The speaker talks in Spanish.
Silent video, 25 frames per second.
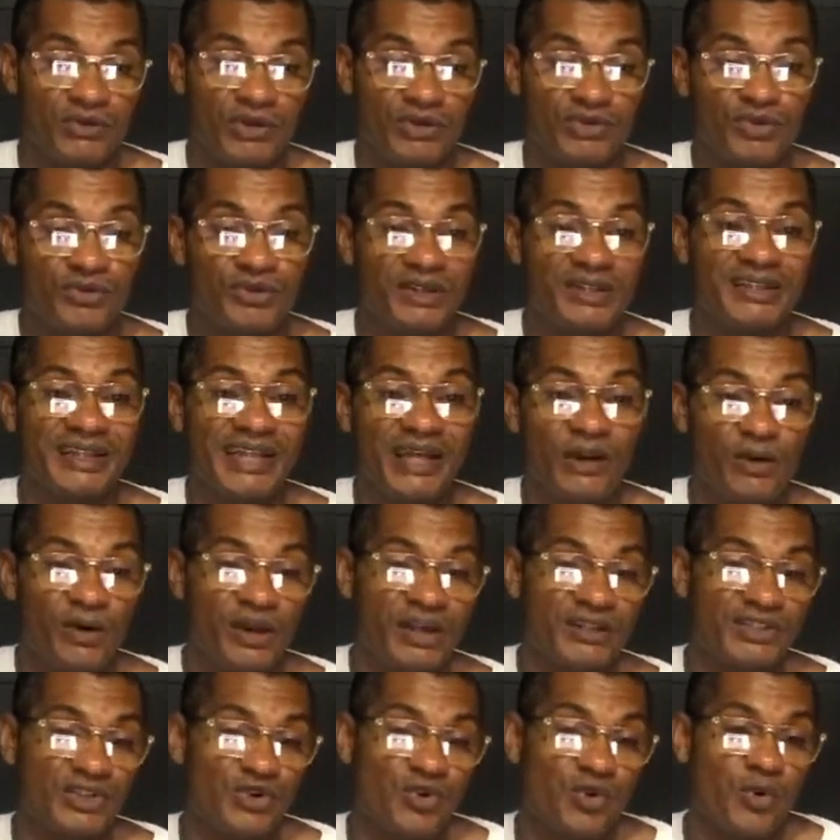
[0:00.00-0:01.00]
Es un dinero que
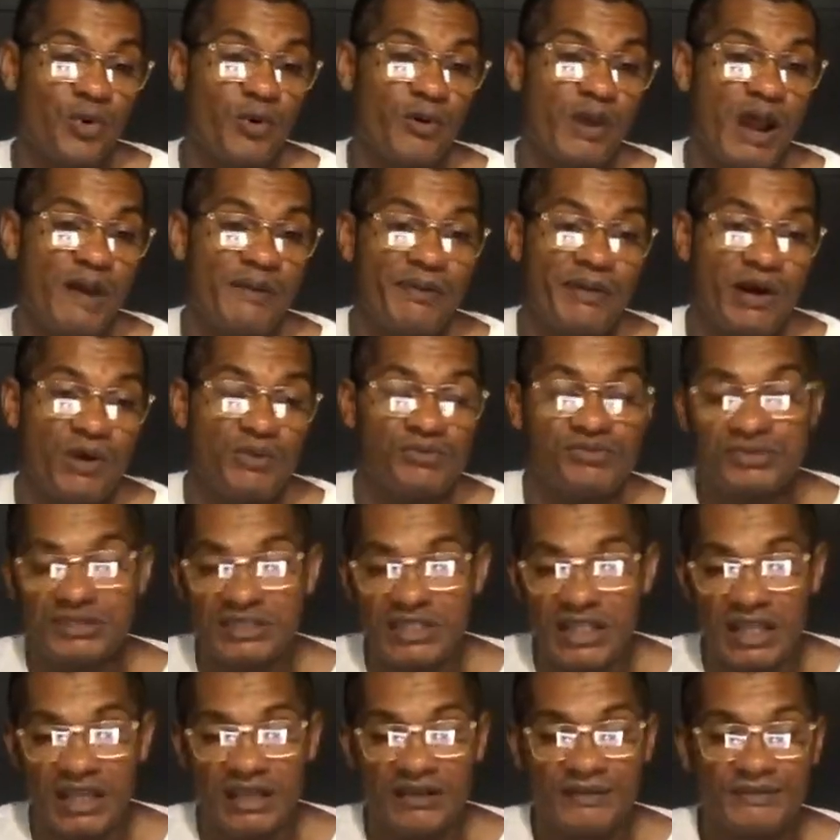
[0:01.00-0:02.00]
se lo cobraban a
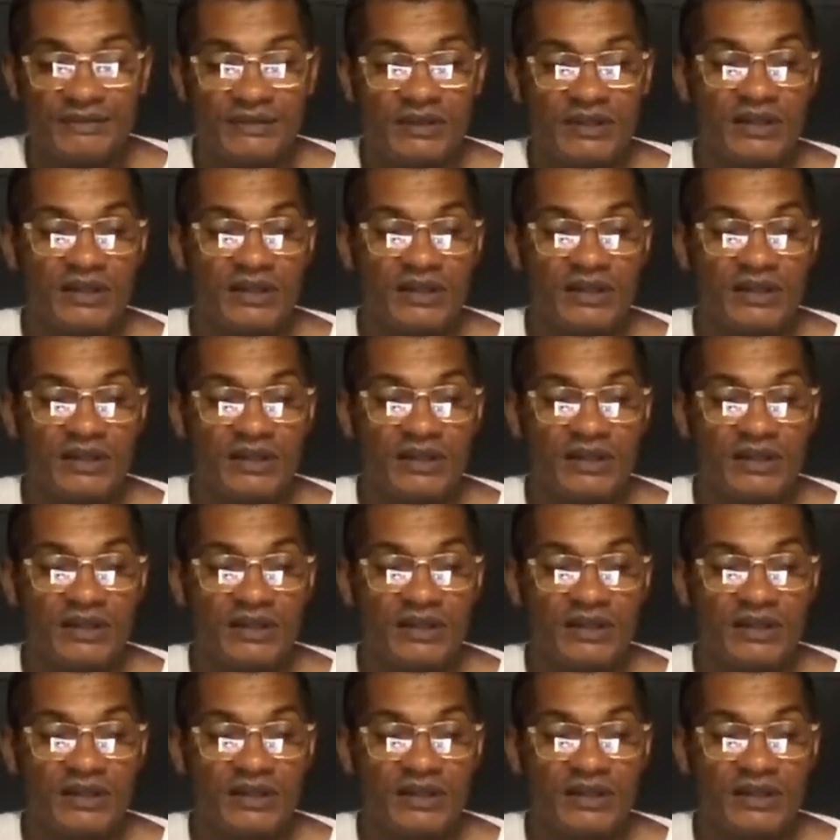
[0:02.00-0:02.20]
usted